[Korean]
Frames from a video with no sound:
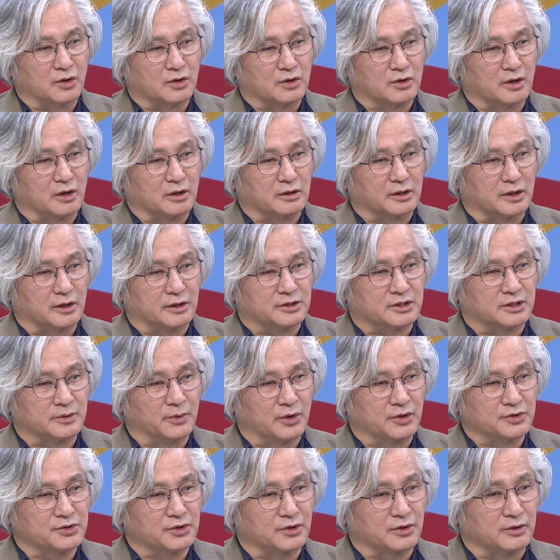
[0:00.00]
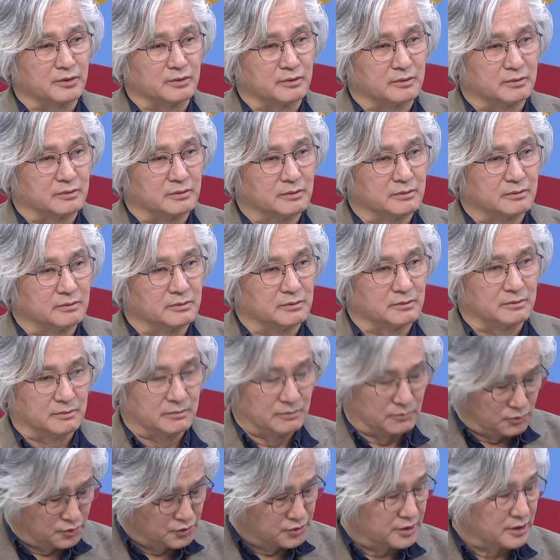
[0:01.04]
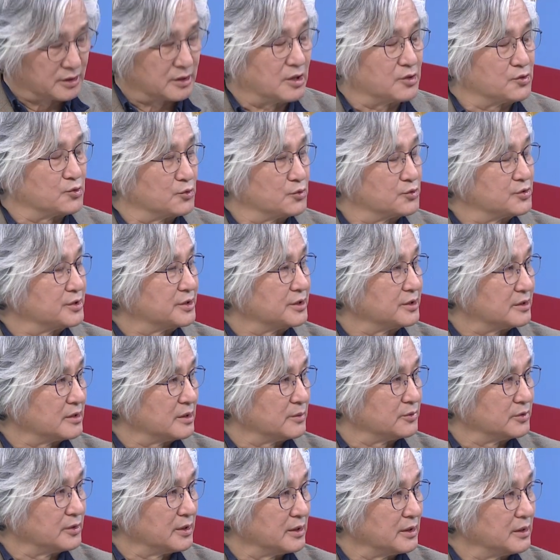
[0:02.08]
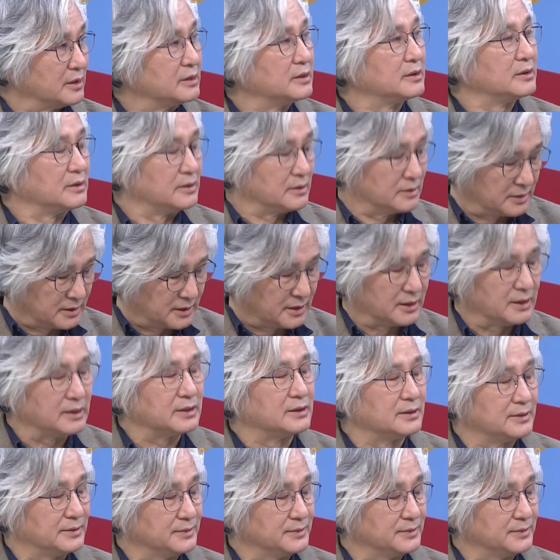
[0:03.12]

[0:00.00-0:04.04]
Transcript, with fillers: 건강에 치명적인 문제를 가져올 수 있기 때문에 네. 네.